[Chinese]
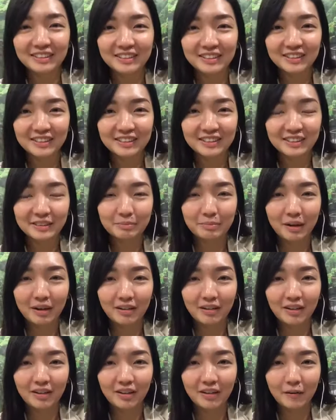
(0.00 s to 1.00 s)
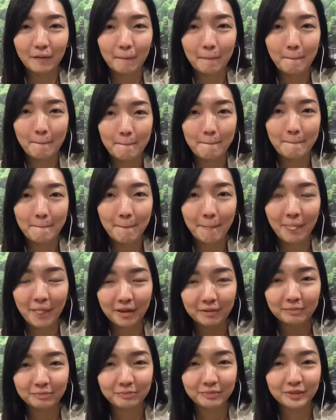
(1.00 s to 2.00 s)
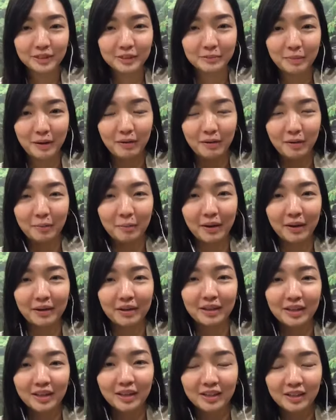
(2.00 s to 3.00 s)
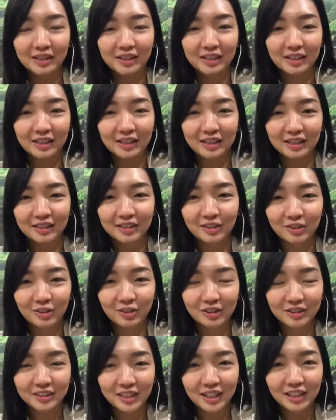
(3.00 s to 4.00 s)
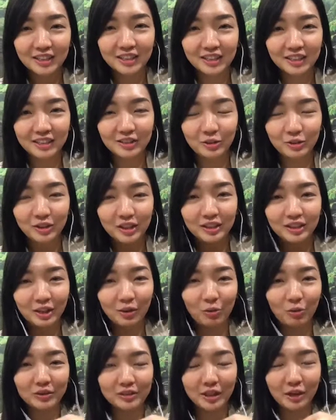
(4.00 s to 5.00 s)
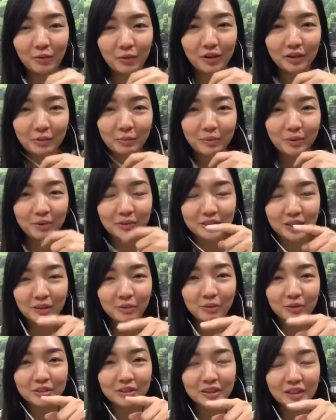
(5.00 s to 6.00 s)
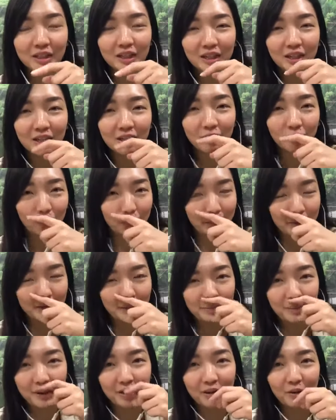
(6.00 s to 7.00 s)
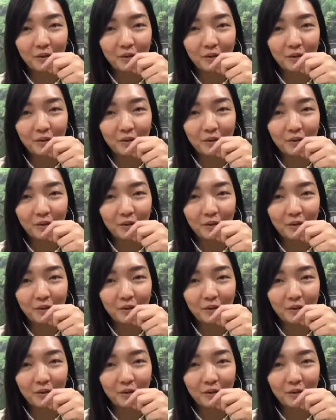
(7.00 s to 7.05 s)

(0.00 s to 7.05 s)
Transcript: 吃饱了哈？吃饱了吗？有在有听到我讲话的朋友，在我这个口面那边跟